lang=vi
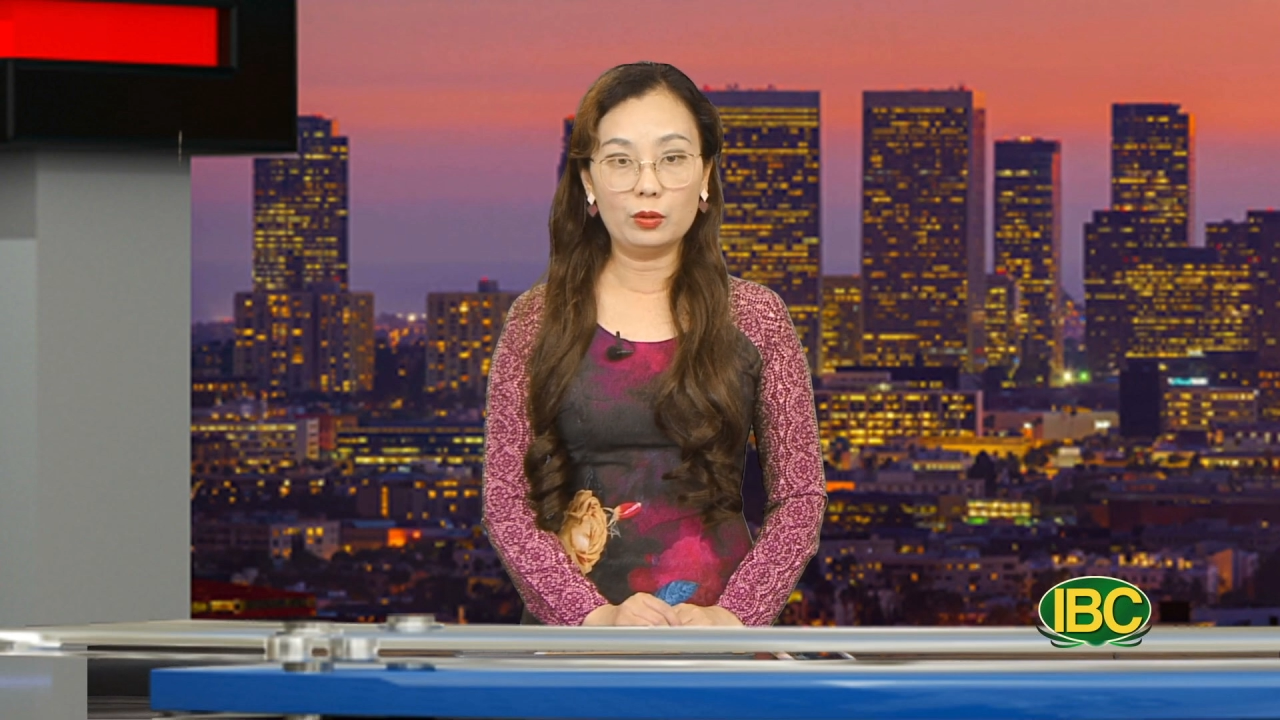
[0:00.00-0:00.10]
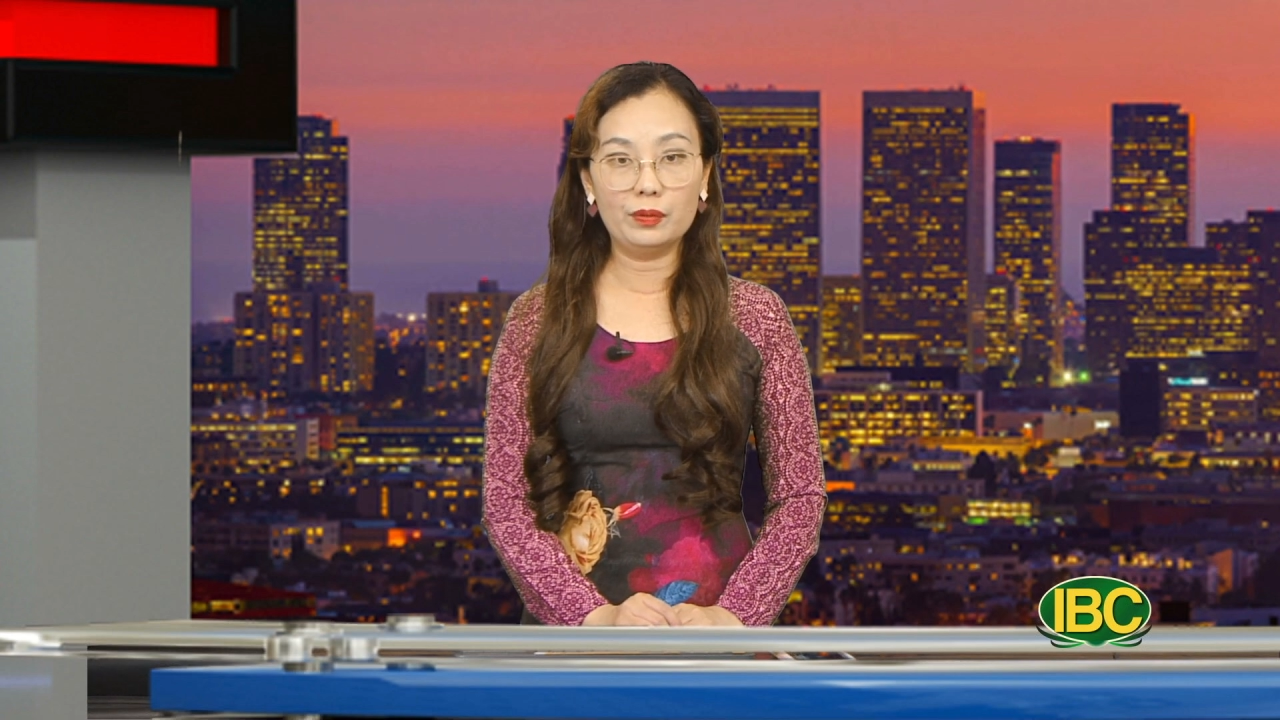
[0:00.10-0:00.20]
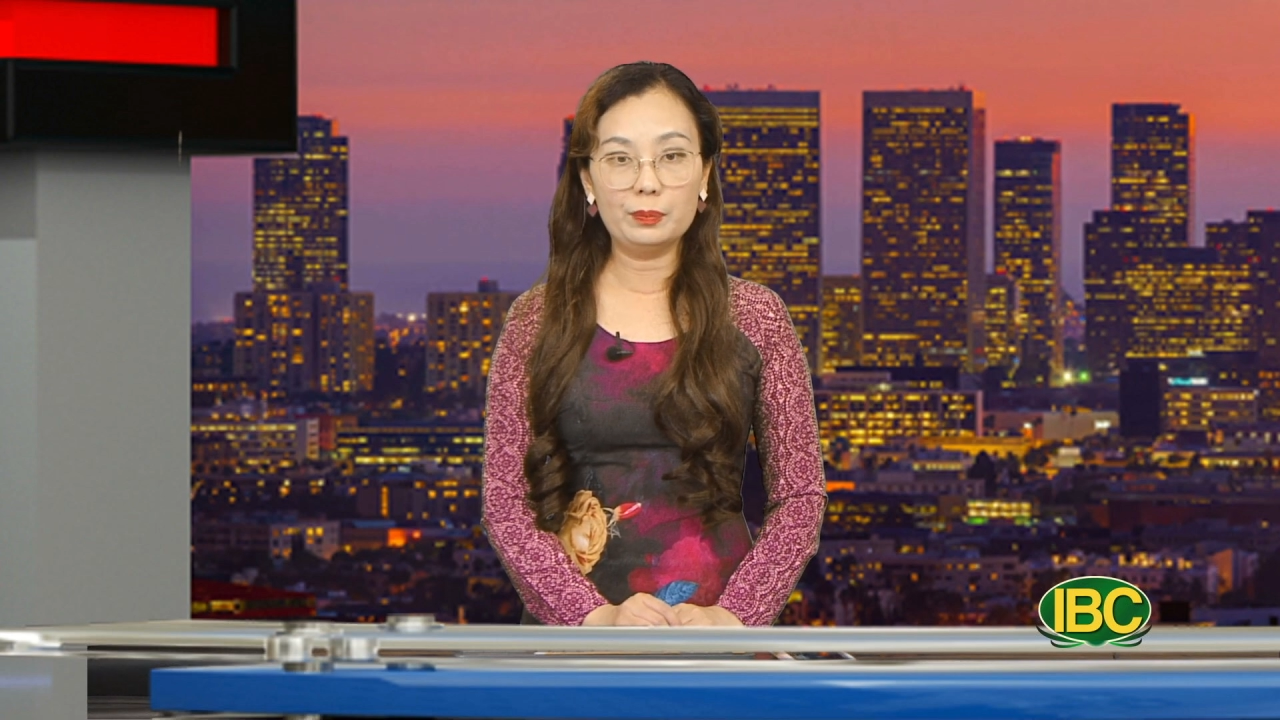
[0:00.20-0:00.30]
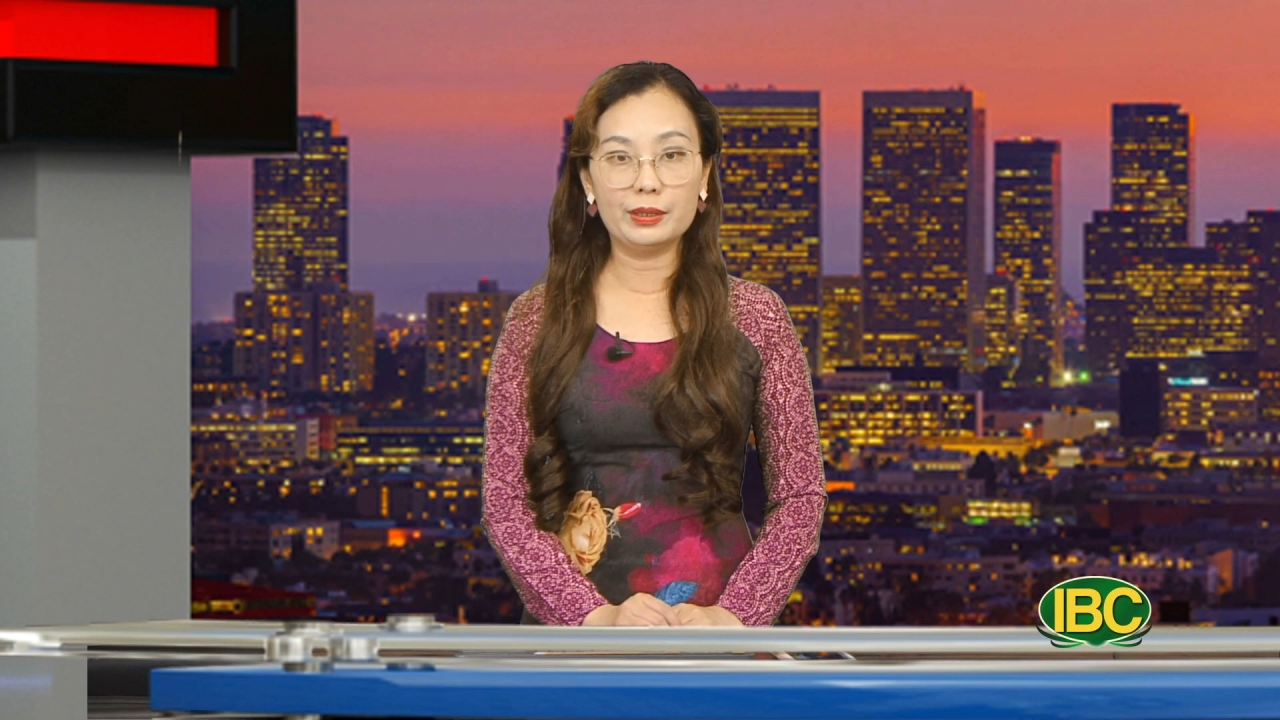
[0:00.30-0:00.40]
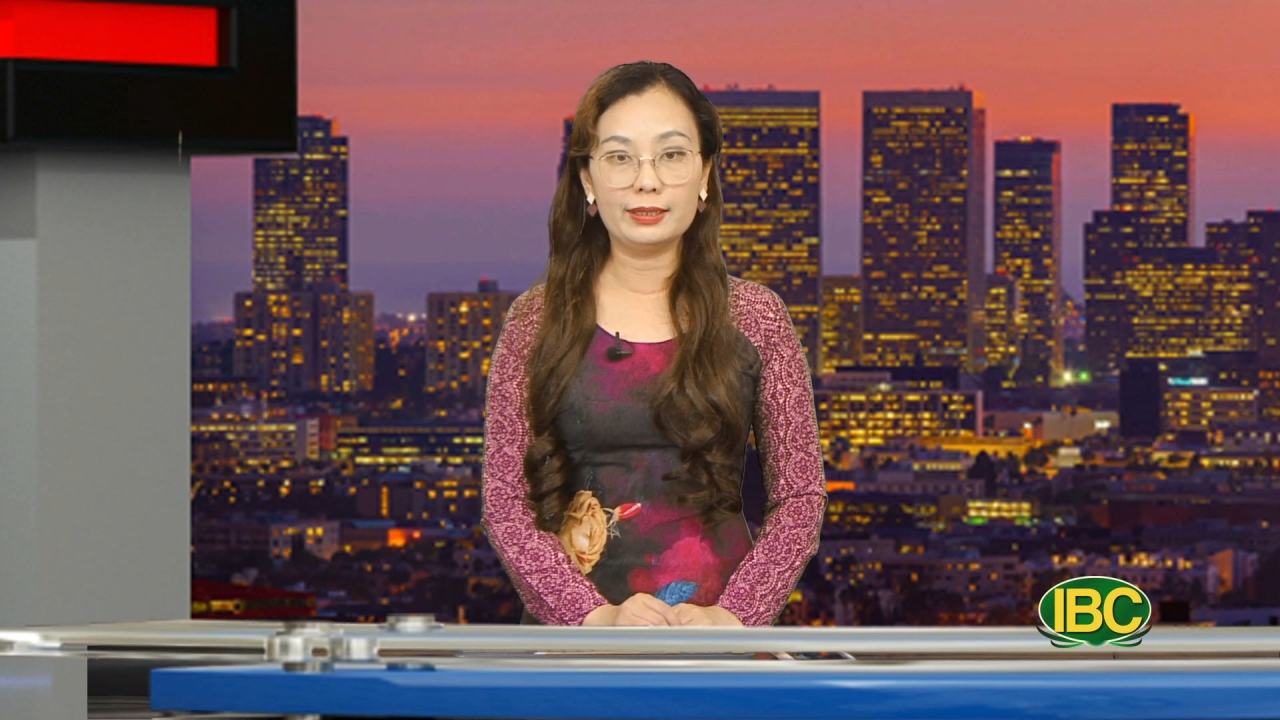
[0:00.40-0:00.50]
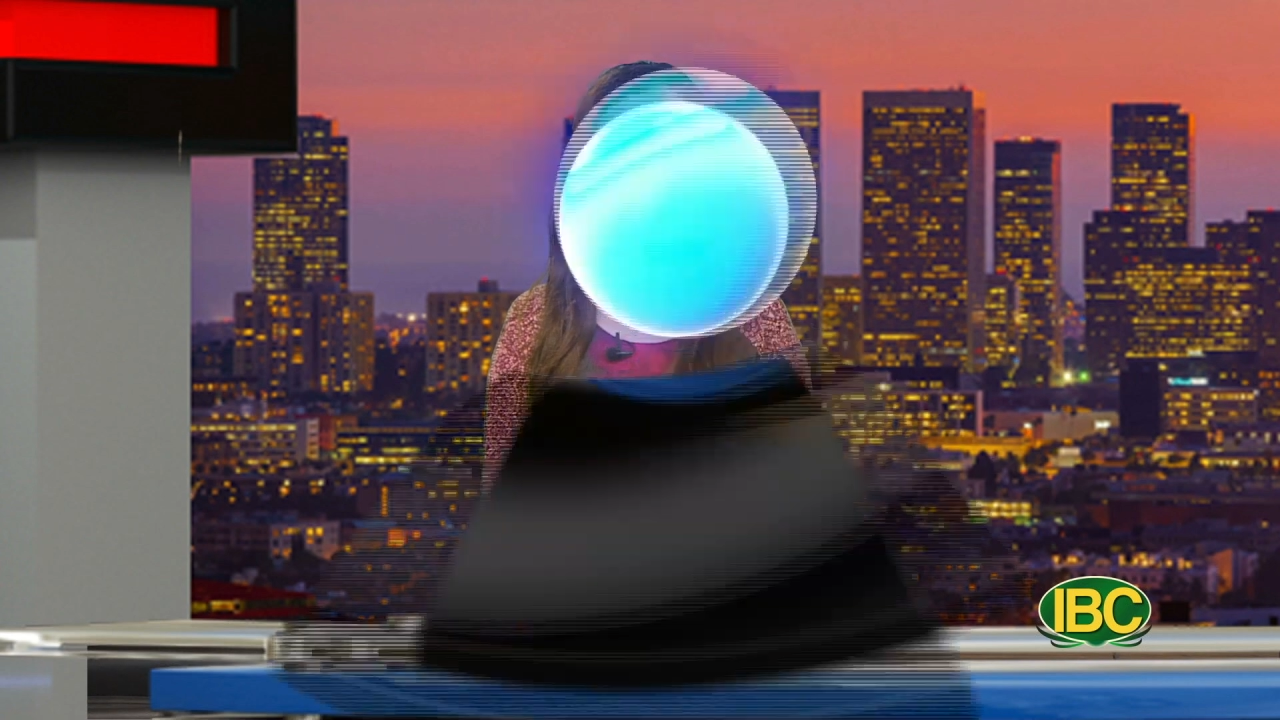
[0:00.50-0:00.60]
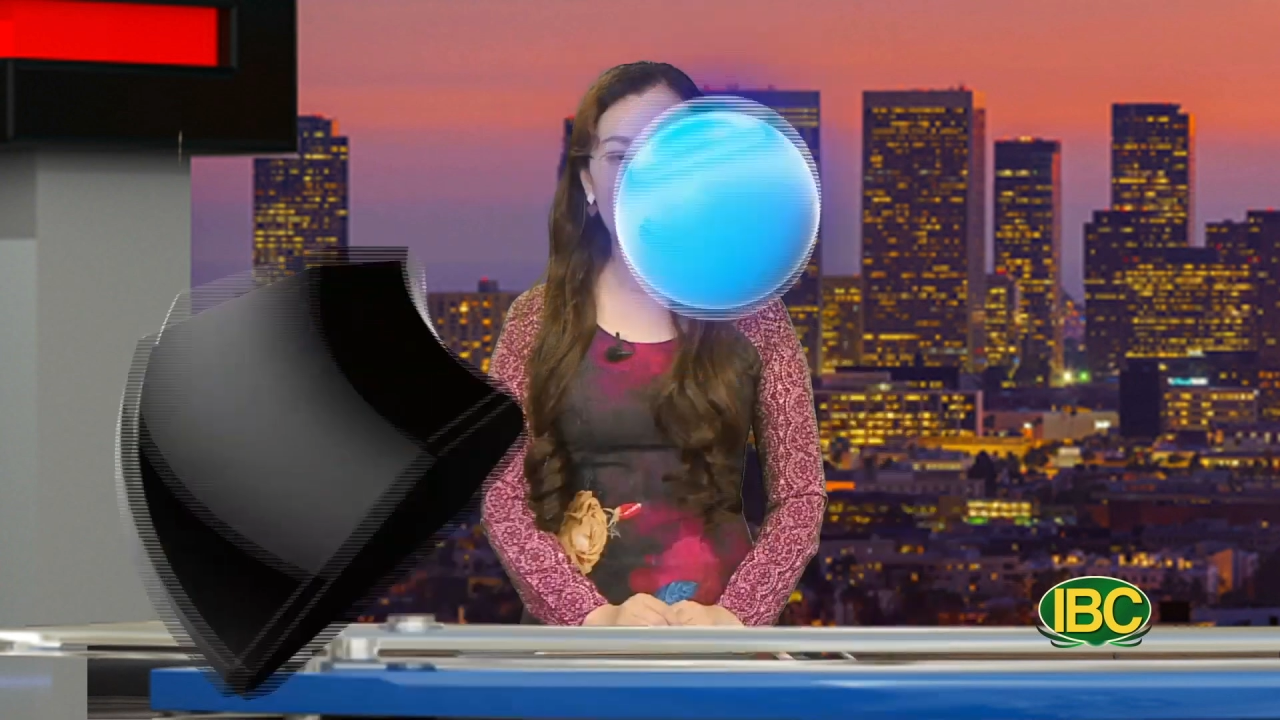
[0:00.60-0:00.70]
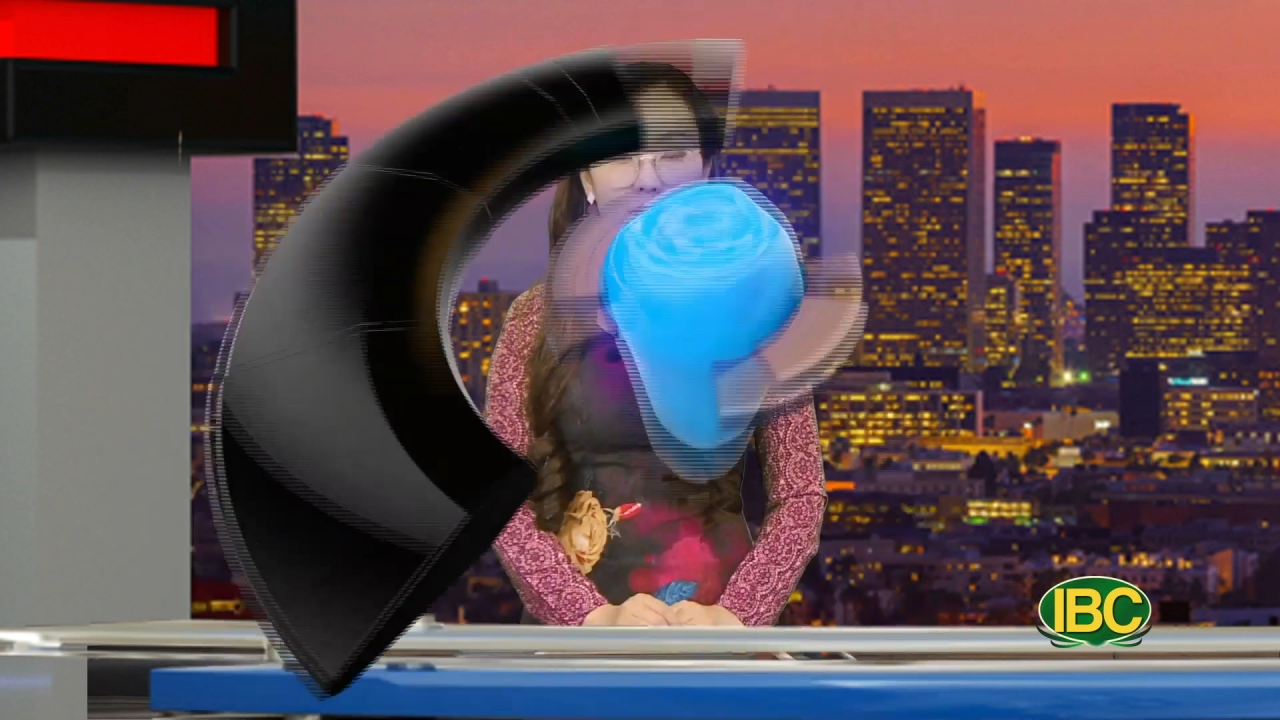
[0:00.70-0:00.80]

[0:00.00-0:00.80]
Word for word: COVID-19,